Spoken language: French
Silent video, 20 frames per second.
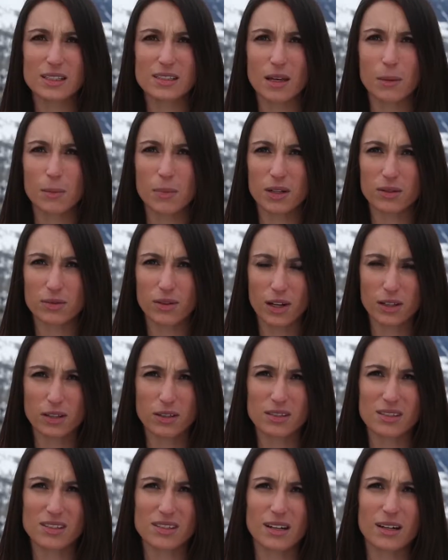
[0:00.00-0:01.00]
qui s'appelle
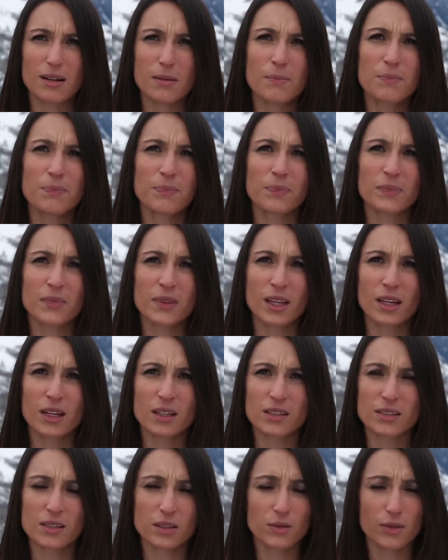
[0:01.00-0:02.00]
Fragosta
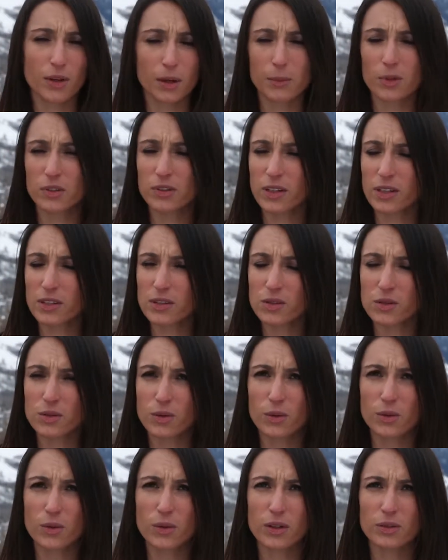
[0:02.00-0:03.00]
c'est une
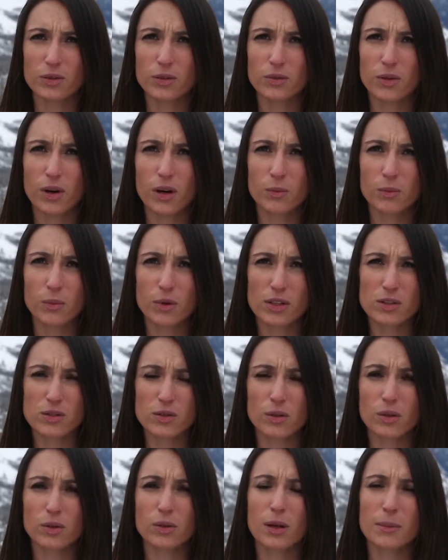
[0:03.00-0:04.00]
fermentation de framboises
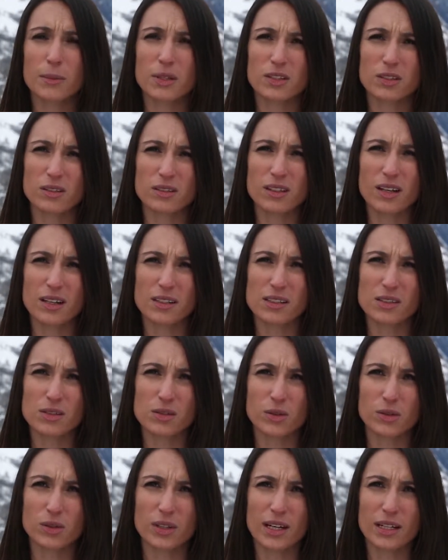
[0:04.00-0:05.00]
selon la méthode
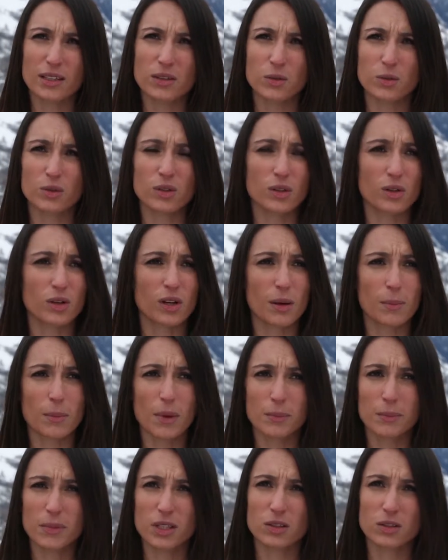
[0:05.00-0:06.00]
traditionnelle, donc euh, la
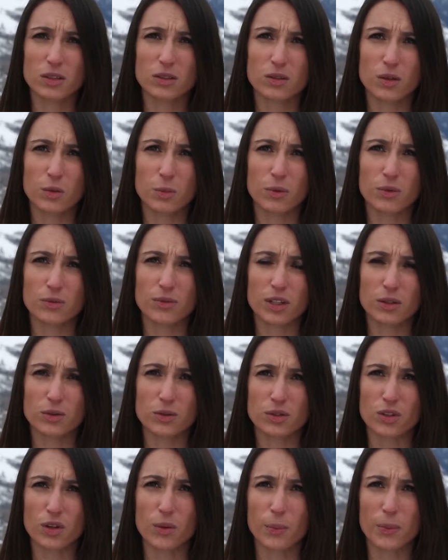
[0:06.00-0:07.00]
même méthode que pour faire
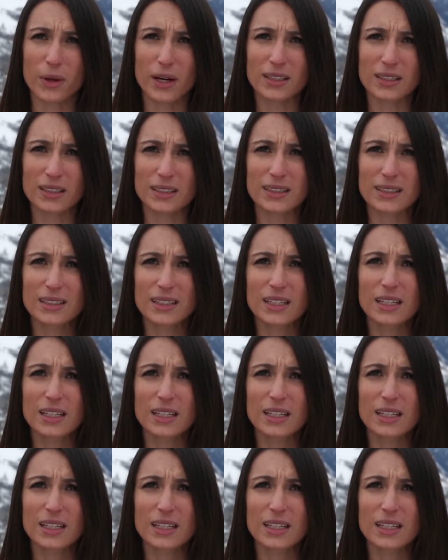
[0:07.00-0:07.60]
du champagne.